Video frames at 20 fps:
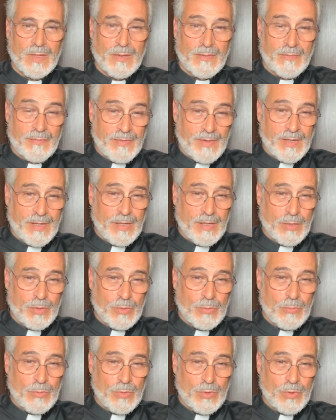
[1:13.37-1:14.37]
Fare la
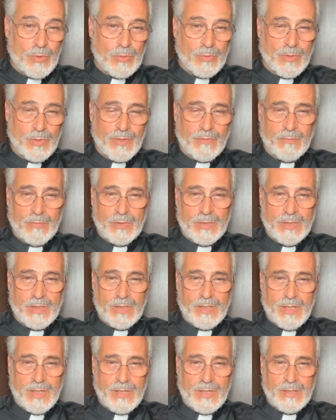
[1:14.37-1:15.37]
comunione vuol
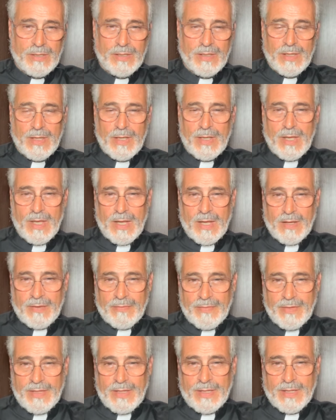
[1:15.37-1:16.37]
dire
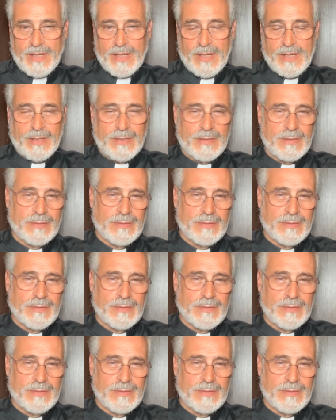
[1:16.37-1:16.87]
avere